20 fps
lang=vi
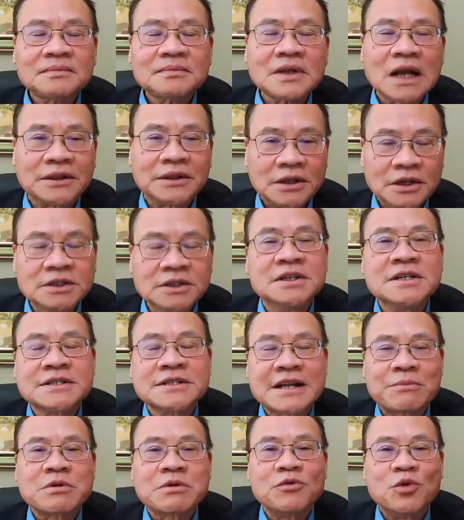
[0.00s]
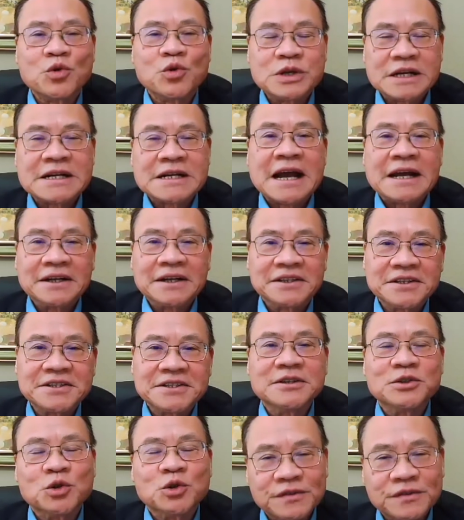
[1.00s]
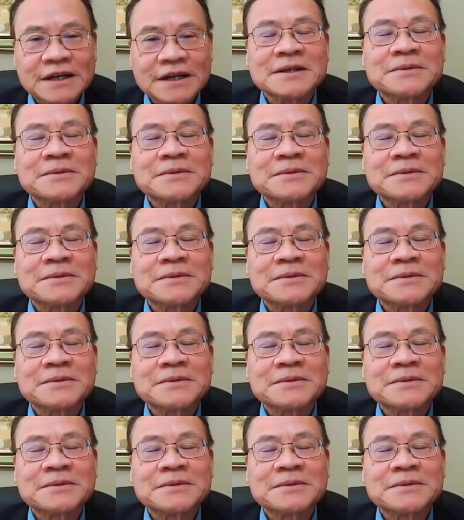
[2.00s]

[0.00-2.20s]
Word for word: tử thương trong cái vụ dịch này để thưa chị xuất Phương.